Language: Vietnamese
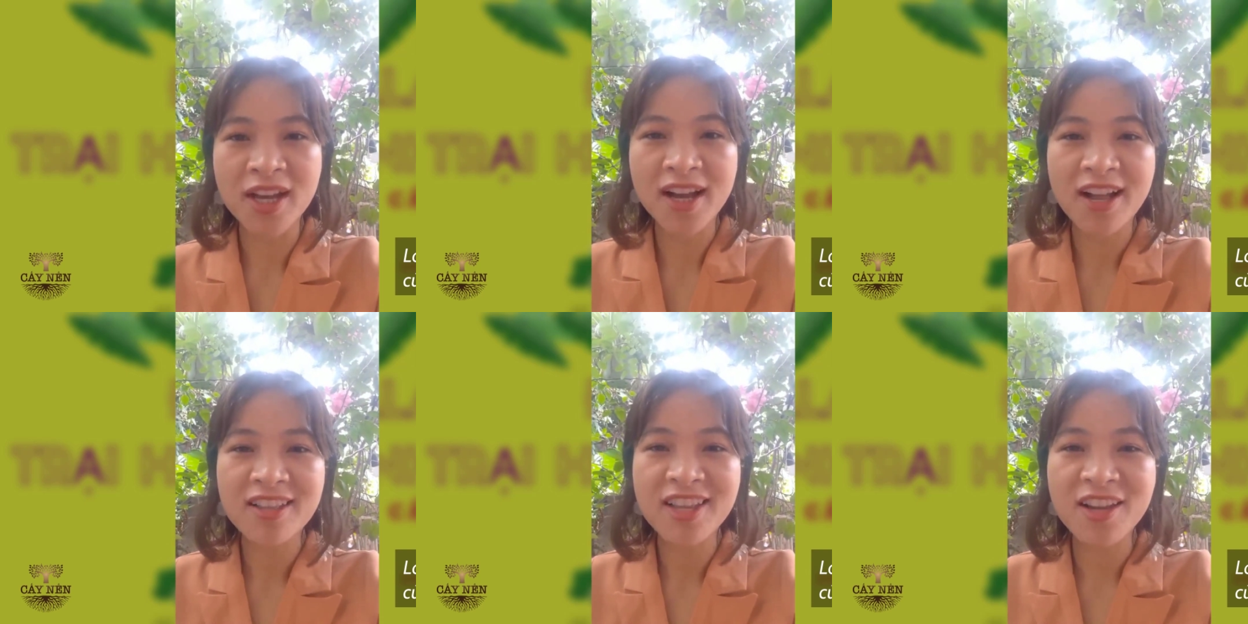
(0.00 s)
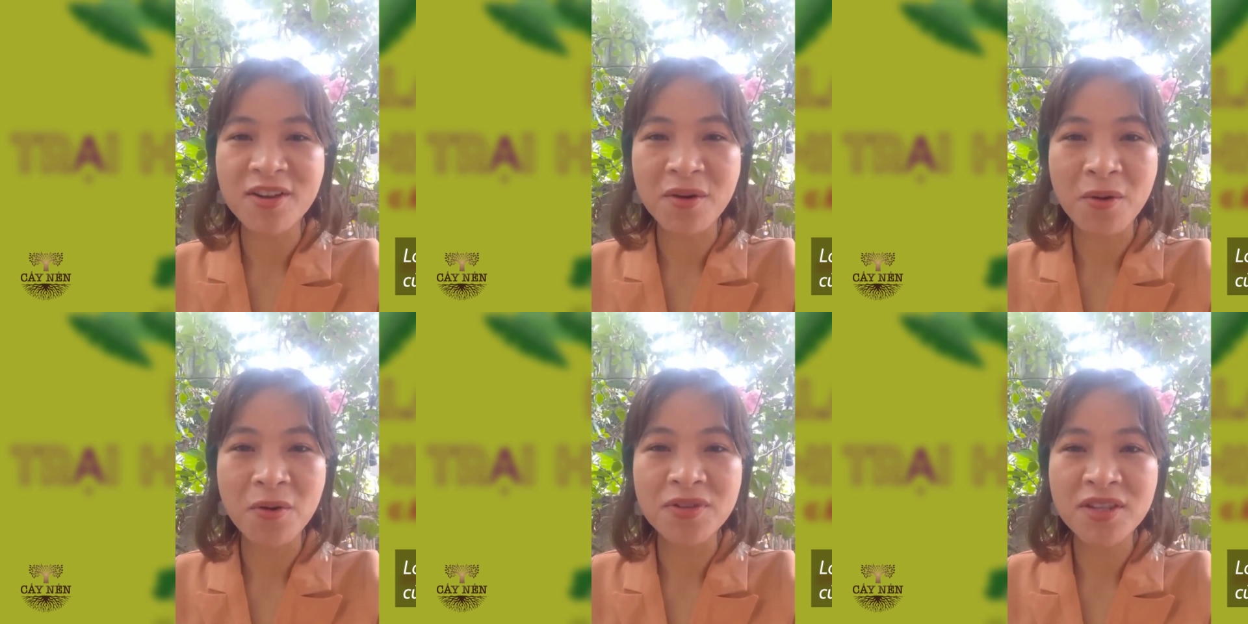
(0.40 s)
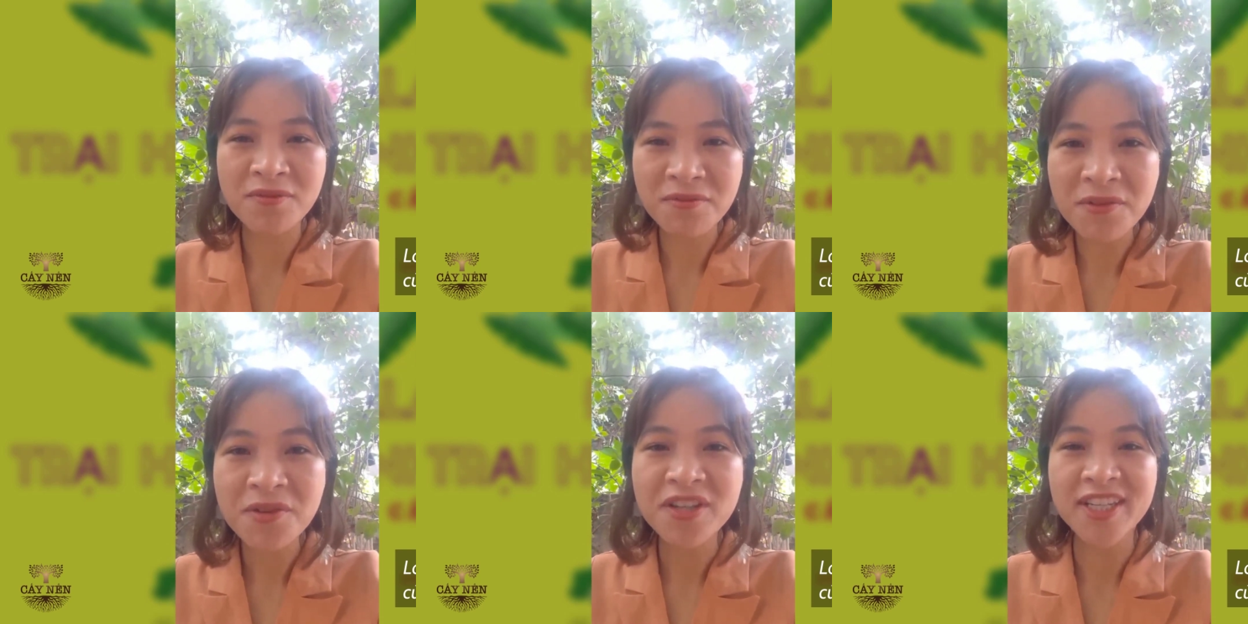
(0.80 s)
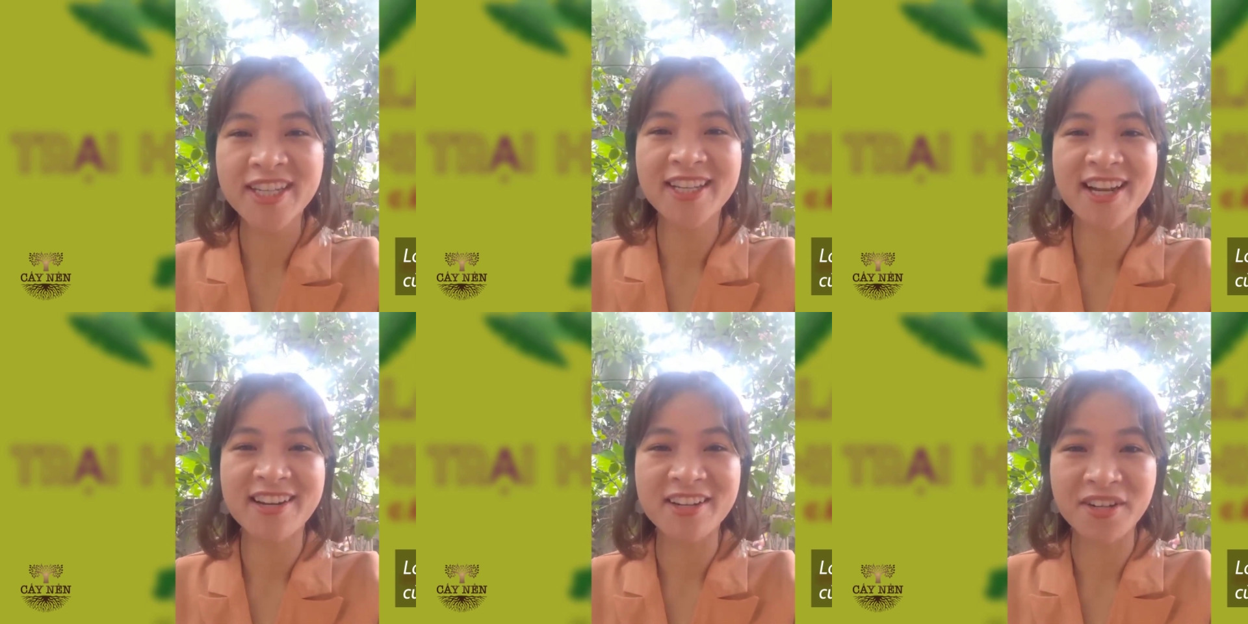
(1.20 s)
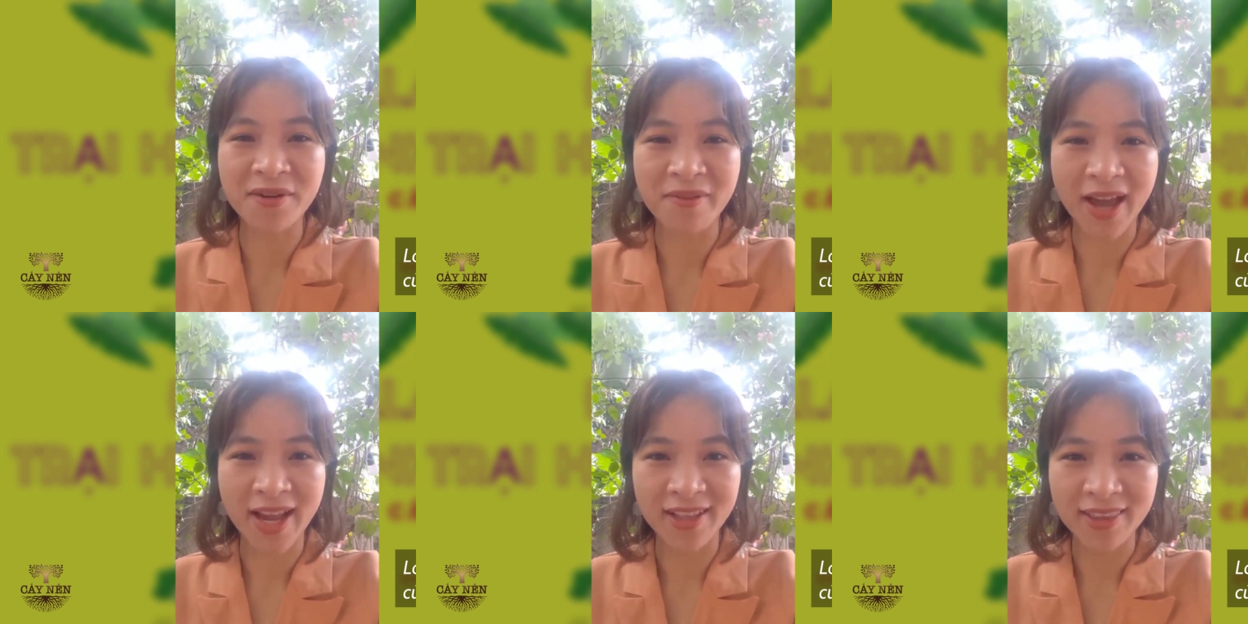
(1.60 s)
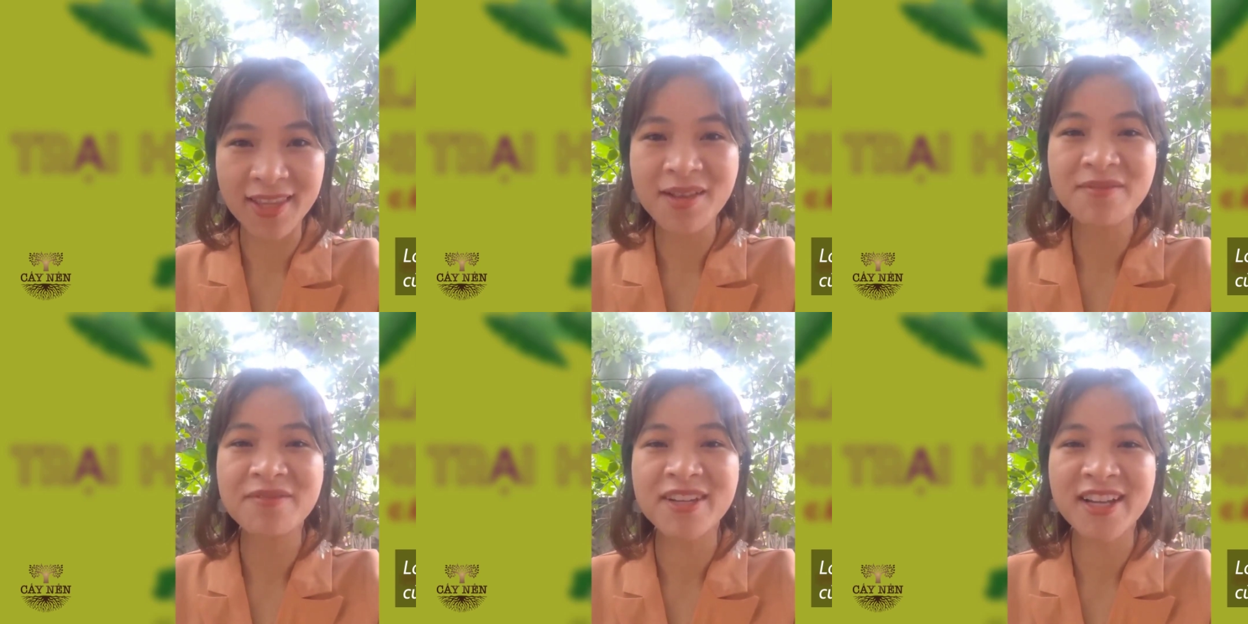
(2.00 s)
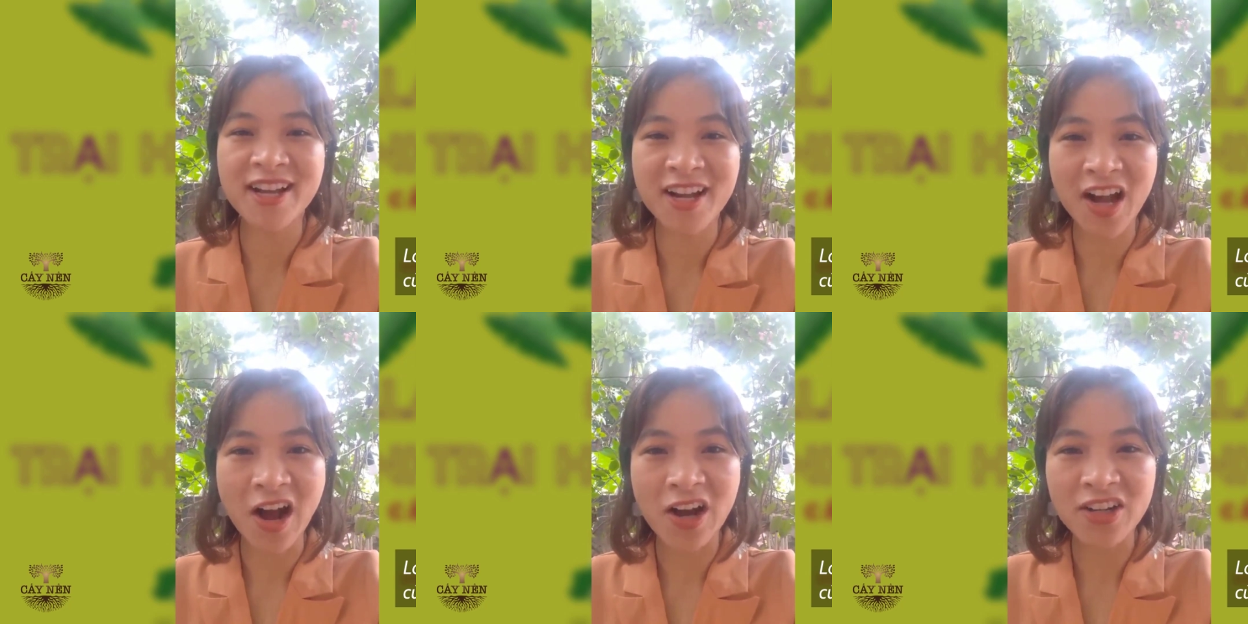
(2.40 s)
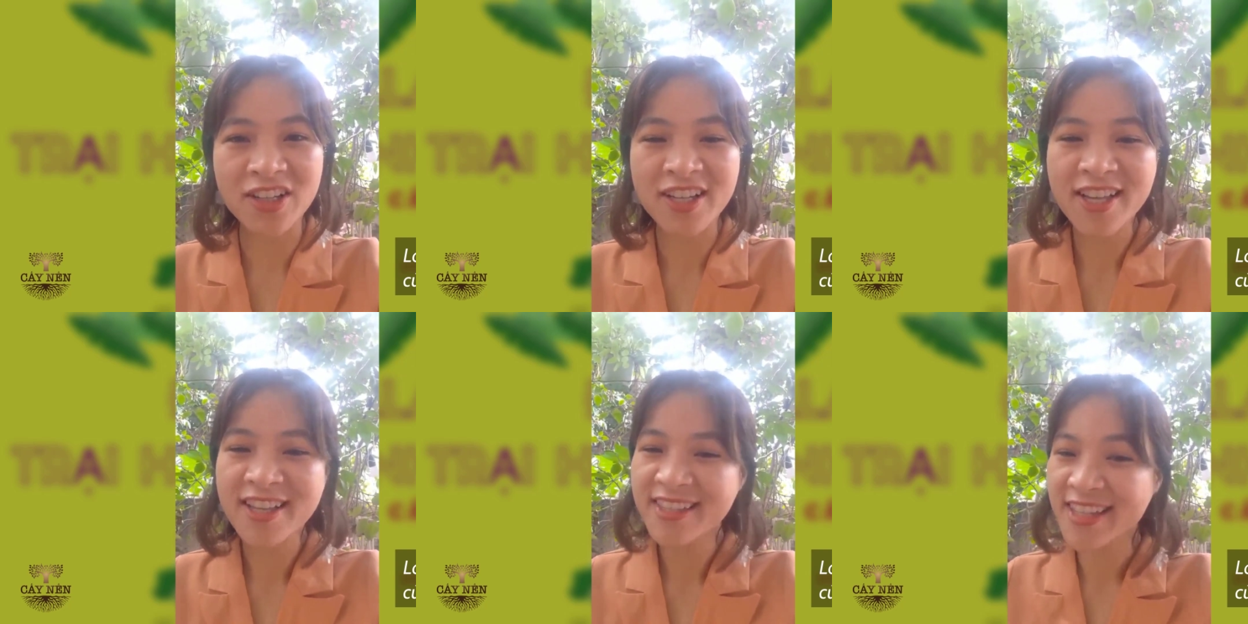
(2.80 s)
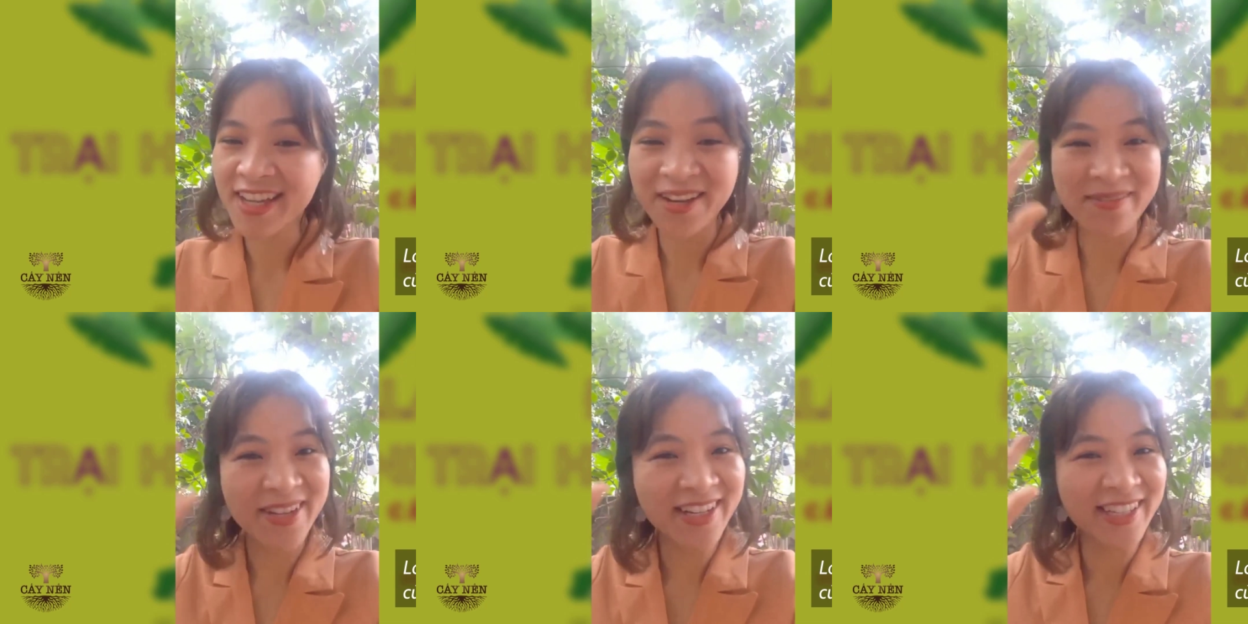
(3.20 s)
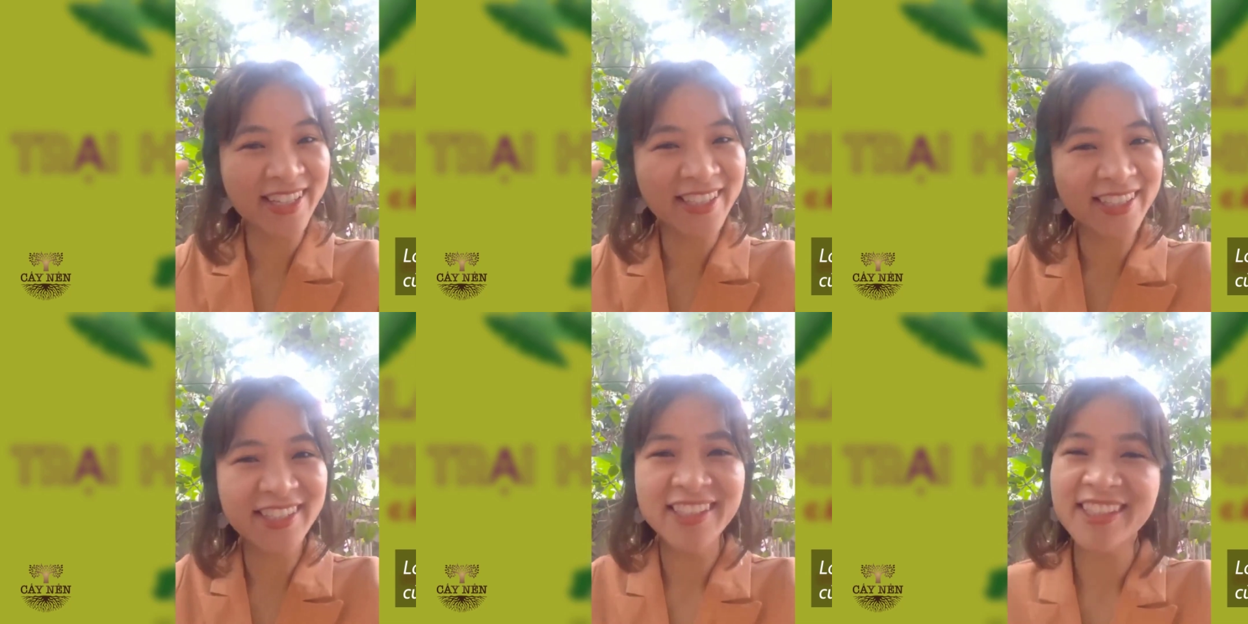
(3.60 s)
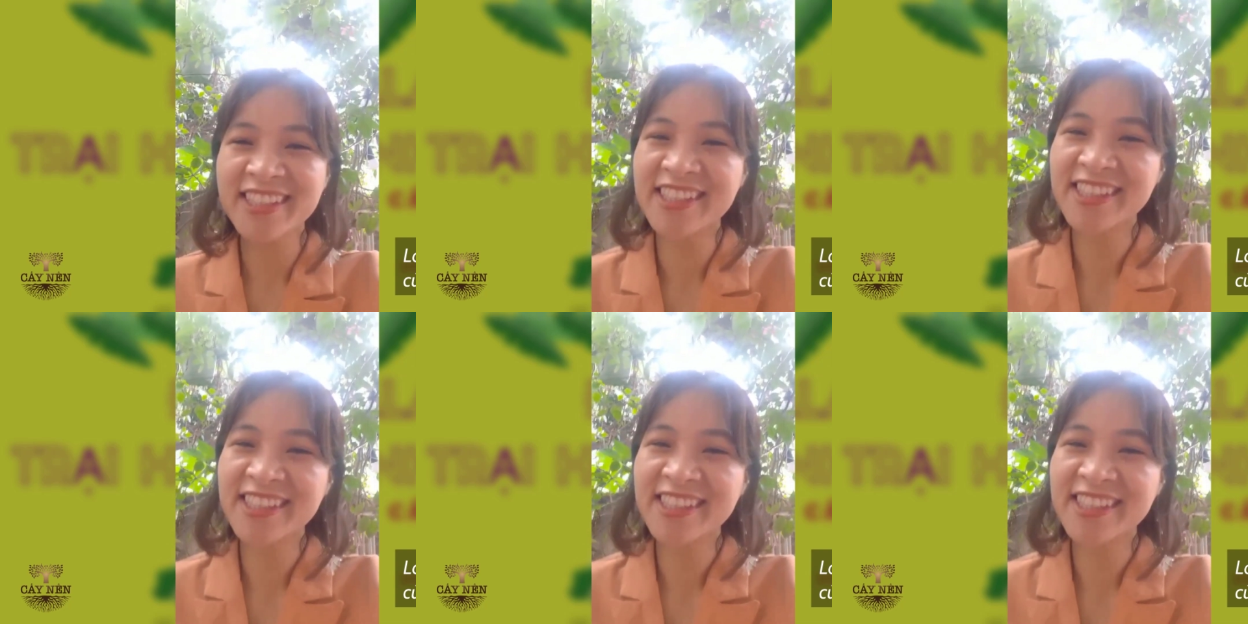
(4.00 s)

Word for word: Các thầy cô rất vui khi lại được đồng hành tiếp với các con. Xin cảm ơn.